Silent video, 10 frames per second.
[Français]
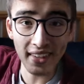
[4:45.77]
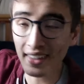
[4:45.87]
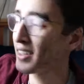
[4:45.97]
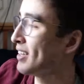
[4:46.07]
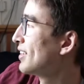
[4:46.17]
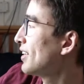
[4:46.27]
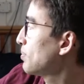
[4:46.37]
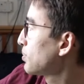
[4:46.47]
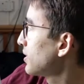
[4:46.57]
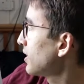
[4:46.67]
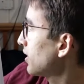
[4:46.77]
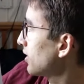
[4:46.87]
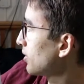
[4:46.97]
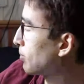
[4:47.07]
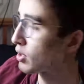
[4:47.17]
Hein. Et puis,
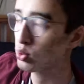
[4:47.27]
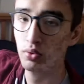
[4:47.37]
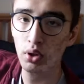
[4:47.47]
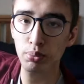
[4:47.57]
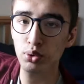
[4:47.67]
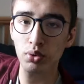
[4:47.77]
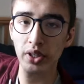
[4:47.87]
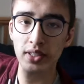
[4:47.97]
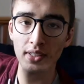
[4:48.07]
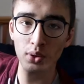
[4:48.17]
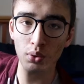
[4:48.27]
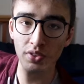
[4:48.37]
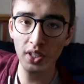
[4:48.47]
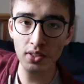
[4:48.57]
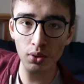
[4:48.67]
euh, bah, souvent, puisqu'on a une station
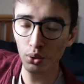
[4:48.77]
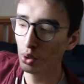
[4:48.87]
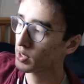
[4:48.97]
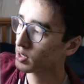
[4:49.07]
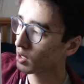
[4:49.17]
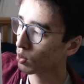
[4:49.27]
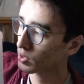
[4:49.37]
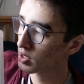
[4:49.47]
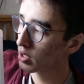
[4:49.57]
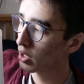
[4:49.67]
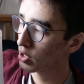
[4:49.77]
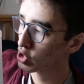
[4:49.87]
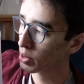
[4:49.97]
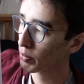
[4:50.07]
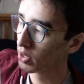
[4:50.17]
fixe au domicile, on dit
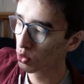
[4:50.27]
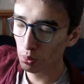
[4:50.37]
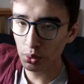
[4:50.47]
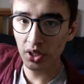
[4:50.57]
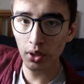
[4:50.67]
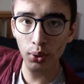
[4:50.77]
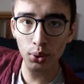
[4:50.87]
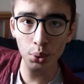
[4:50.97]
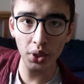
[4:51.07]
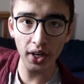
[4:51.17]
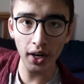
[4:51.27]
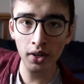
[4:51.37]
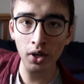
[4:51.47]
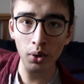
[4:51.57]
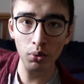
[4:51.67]
j'aimais depuis le QRA,